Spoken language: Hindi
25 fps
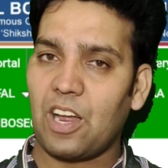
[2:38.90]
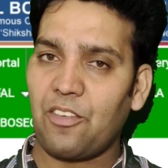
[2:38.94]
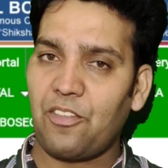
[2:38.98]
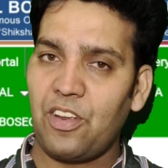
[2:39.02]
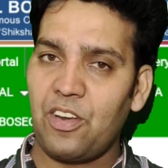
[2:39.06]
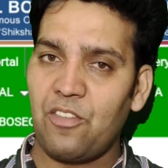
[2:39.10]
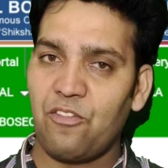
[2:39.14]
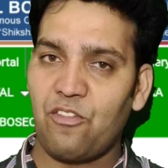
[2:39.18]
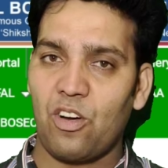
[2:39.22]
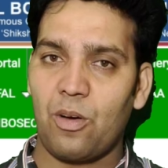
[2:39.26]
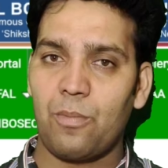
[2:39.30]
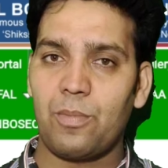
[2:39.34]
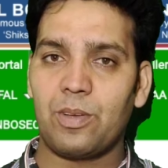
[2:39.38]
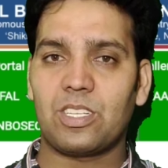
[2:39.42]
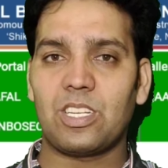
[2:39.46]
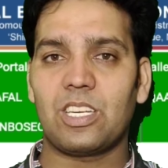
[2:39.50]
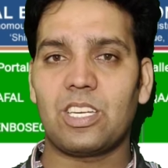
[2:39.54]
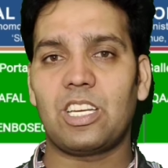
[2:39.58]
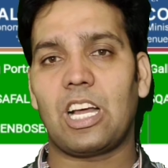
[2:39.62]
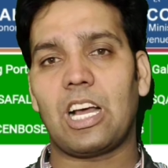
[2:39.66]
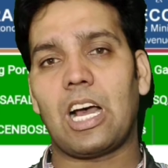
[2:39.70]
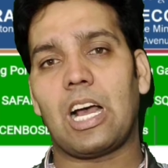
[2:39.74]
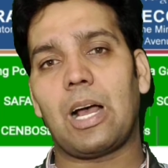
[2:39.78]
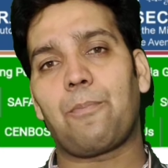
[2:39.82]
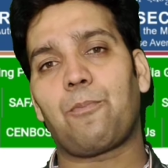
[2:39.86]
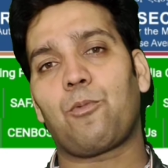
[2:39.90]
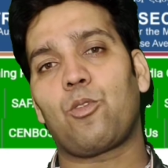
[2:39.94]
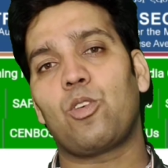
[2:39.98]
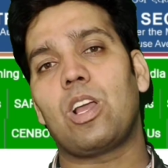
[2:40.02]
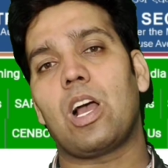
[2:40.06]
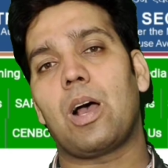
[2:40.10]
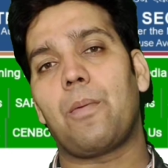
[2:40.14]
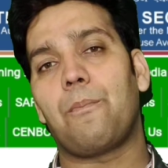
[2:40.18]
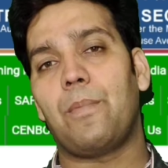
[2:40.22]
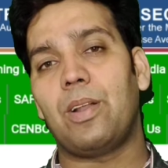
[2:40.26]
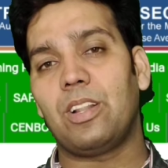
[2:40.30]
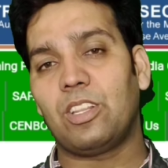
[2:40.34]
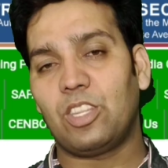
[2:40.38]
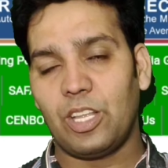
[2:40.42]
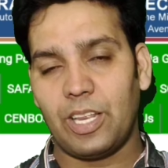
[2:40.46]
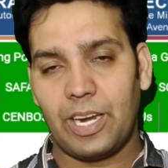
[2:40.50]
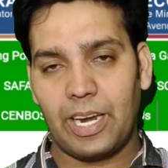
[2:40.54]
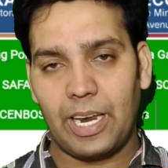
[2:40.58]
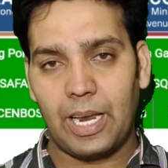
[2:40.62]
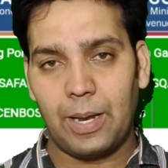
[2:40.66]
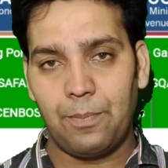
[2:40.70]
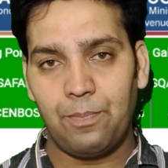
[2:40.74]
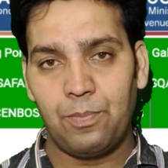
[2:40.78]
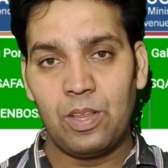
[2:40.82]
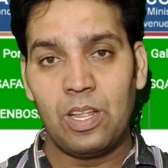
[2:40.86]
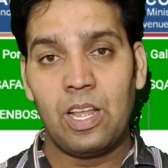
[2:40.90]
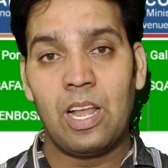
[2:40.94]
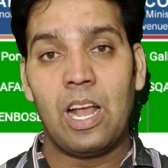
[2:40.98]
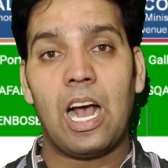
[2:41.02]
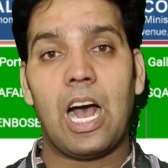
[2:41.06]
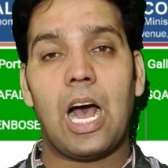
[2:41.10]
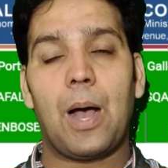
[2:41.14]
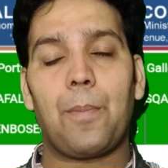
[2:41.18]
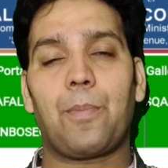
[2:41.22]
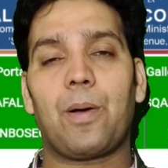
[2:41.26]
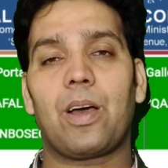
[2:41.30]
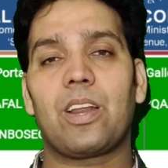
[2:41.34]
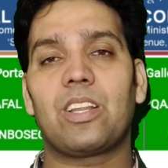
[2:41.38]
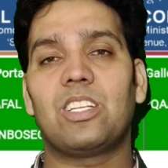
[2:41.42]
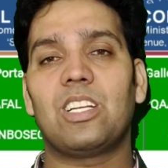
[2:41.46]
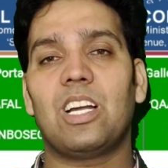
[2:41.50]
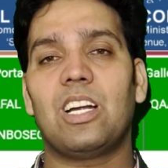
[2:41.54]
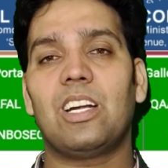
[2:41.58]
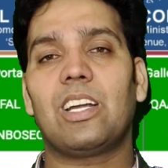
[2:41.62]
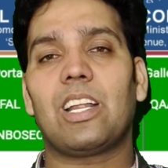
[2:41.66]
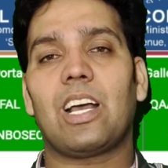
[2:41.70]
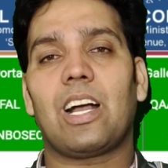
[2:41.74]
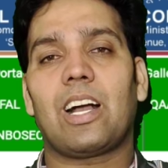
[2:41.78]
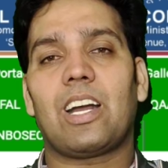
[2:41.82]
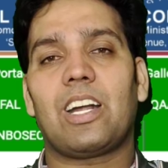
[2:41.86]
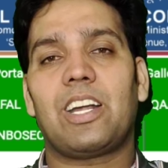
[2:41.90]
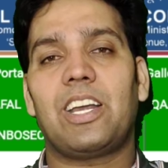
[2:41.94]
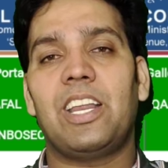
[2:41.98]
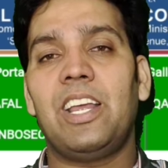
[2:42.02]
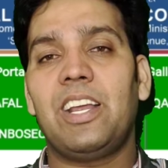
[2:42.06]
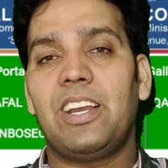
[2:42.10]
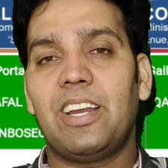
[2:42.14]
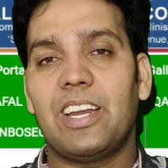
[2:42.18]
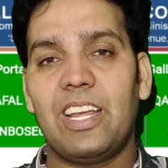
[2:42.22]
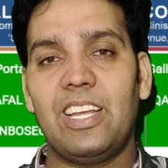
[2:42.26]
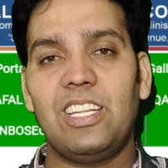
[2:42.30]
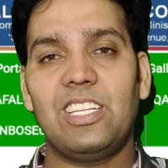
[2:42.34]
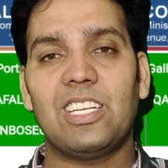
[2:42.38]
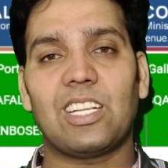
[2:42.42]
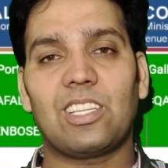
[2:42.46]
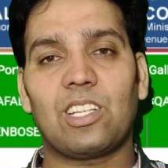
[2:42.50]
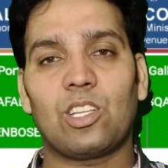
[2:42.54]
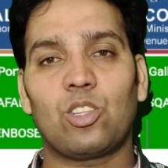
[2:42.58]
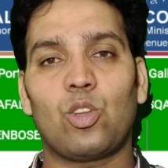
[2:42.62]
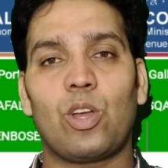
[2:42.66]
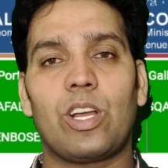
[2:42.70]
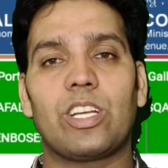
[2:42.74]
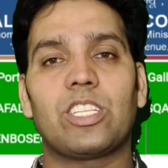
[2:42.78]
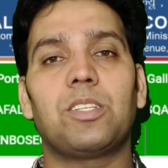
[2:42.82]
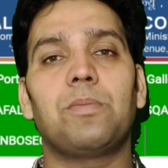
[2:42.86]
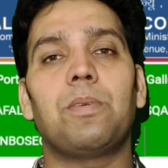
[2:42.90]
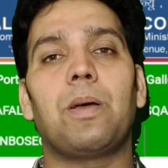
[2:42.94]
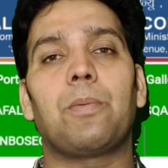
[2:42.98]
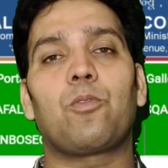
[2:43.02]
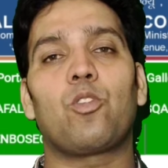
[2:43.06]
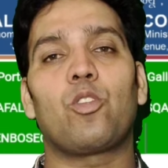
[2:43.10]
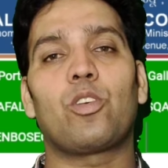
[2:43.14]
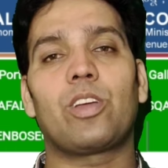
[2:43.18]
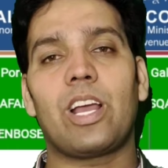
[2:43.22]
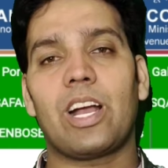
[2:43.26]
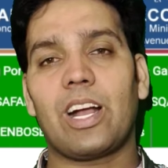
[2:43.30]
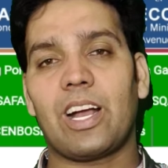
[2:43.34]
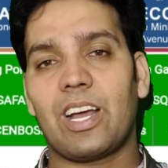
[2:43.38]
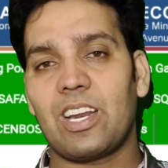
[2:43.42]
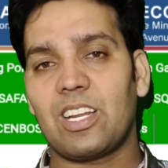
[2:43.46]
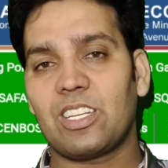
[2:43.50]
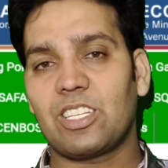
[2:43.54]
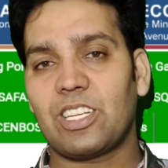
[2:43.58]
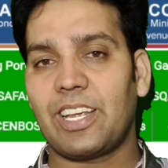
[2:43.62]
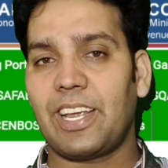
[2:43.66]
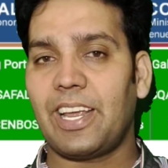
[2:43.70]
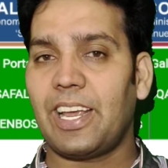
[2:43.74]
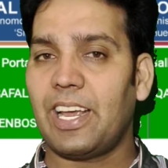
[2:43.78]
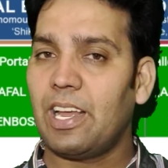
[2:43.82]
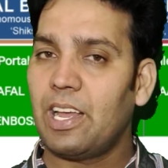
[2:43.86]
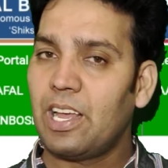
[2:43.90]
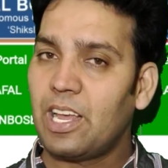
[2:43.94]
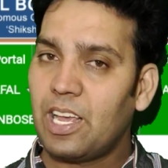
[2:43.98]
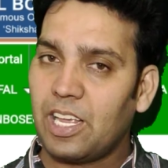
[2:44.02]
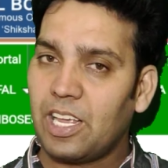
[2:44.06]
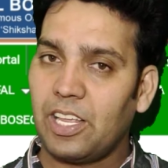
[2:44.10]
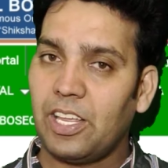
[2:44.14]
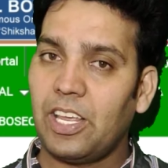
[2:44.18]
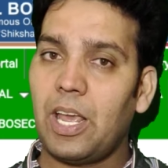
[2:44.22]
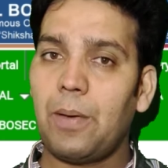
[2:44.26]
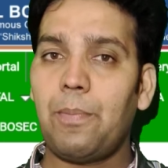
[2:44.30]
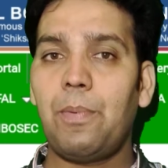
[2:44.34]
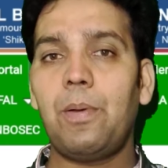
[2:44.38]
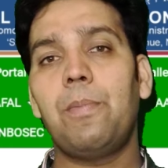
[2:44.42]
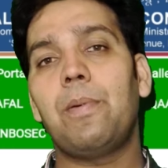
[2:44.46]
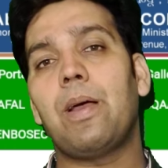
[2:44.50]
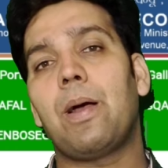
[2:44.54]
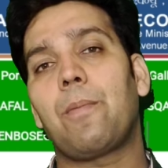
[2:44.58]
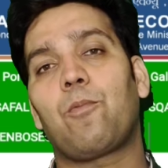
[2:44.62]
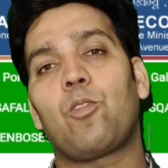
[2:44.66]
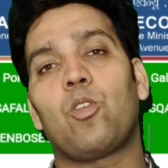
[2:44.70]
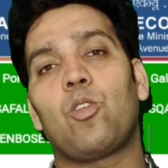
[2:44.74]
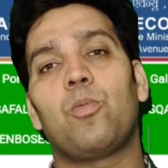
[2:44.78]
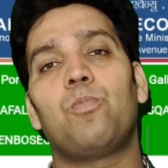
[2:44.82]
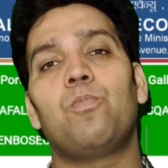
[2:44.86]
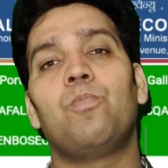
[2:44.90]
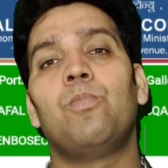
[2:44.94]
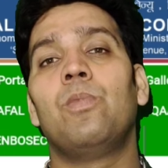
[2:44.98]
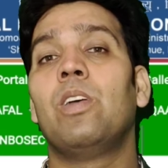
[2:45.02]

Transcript: काफी इन्फॉर्मेशन आपको यहाँ मिलती रहे आपका रिजल्ट अगर ठीक नहीं जाता तो ऐसे में आपको क्या करना चाहिए ये भी मैं आपको